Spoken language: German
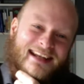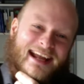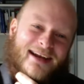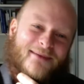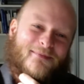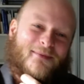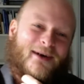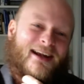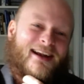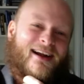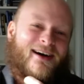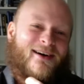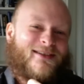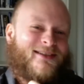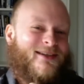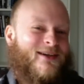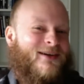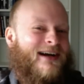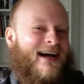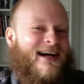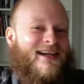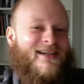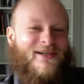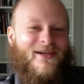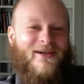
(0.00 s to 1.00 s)
denkt man auch
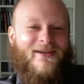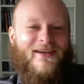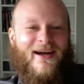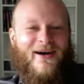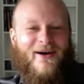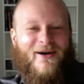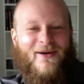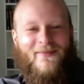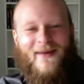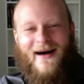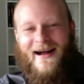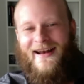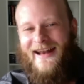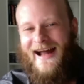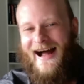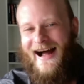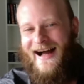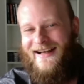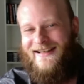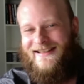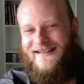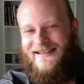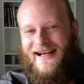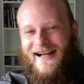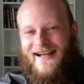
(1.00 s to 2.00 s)
sogar schon darüber
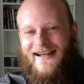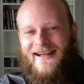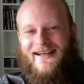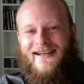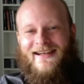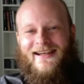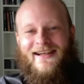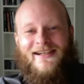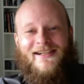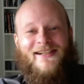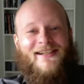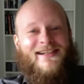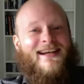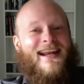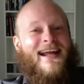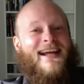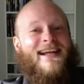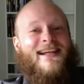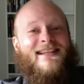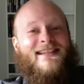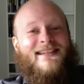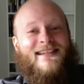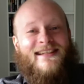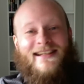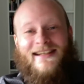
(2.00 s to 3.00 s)
nach, seine
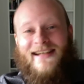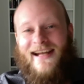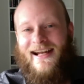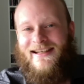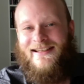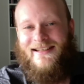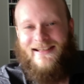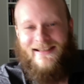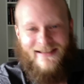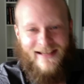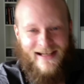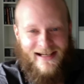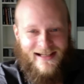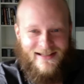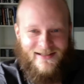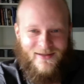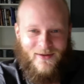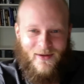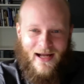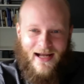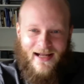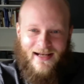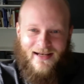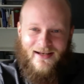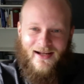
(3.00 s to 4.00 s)
Geschlechtsidentität zu
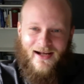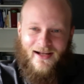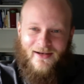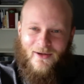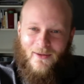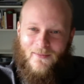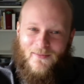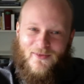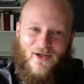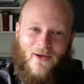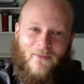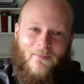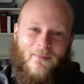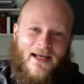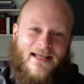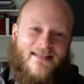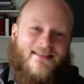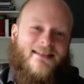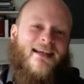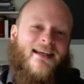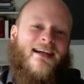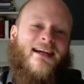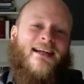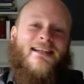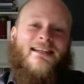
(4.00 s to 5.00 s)
ändern, um so
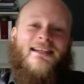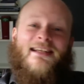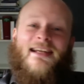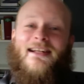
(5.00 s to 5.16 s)
besser in die